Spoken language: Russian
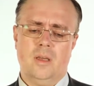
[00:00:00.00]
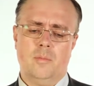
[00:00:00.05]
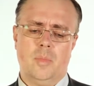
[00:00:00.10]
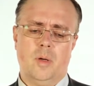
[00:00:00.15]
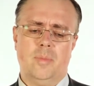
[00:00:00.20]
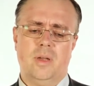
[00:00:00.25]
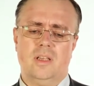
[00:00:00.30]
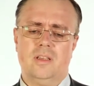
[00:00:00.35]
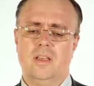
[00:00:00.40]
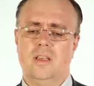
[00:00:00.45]

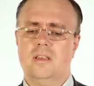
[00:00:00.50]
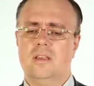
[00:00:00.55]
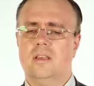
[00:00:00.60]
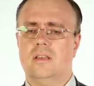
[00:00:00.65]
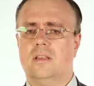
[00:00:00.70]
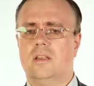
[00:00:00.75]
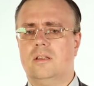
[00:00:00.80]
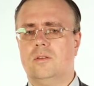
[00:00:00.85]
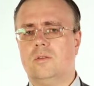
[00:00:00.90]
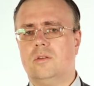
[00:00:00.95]

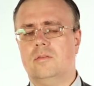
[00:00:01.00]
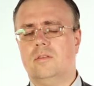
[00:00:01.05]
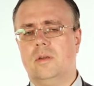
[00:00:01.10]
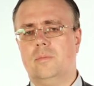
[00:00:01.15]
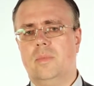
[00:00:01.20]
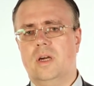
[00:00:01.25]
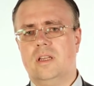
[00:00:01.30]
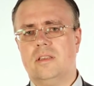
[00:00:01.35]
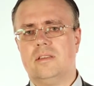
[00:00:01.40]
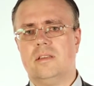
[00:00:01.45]
пополнение налоговой
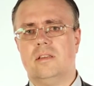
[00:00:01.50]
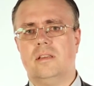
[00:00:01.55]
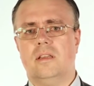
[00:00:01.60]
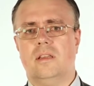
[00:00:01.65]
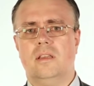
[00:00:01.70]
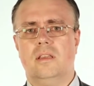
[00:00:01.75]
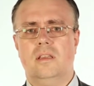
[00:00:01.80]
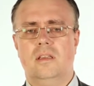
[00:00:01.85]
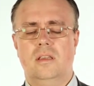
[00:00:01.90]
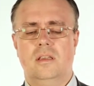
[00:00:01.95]
базы
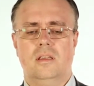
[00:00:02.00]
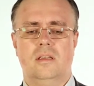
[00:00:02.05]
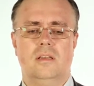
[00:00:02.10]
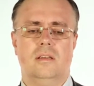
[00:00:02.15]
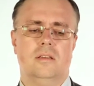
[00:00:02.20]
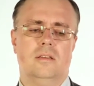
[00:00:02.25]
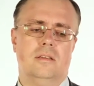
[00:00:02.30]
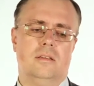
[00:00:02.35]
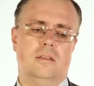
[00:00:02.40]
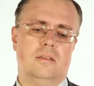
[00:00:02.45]
и
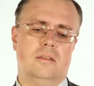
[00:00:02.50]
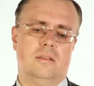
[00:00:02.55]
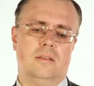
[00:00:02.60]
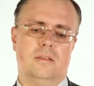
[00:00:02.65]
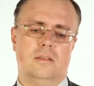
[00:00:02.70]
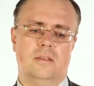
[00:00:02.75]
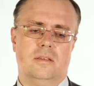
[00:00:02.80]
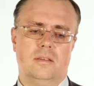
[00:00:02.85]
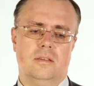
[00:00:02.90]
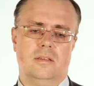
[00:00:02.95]

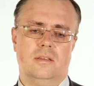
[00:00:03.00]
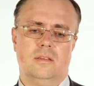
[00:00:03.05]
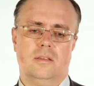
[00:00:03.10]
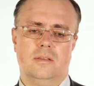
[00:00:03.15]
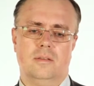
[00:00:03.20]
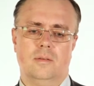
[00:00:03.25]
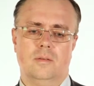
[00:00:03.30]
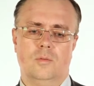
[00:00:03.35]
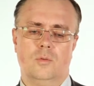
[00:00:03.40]
э,